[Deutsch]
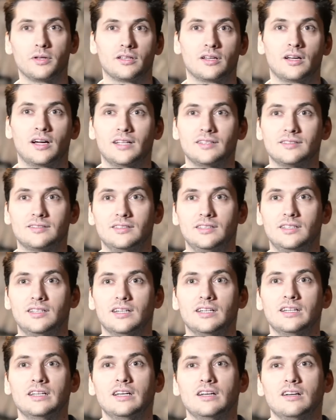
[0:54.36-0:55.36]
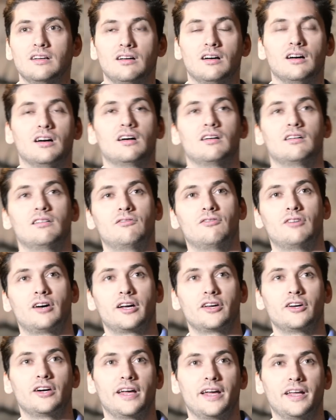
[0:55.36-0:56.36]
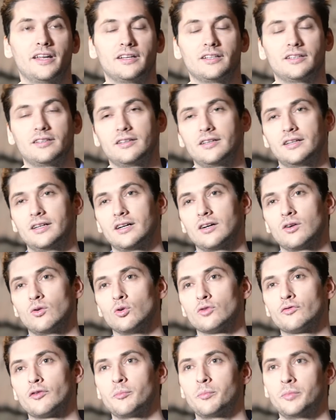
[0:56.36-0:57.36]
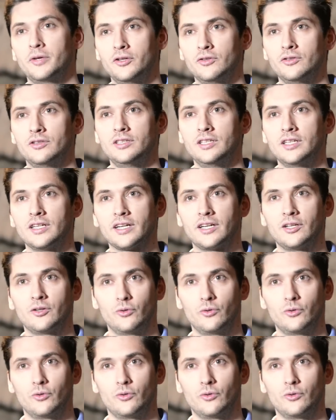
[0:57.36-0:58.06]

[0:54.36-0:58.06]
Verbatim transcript: der Hans Igler, äh, war ja einer der Rotweinpioniere in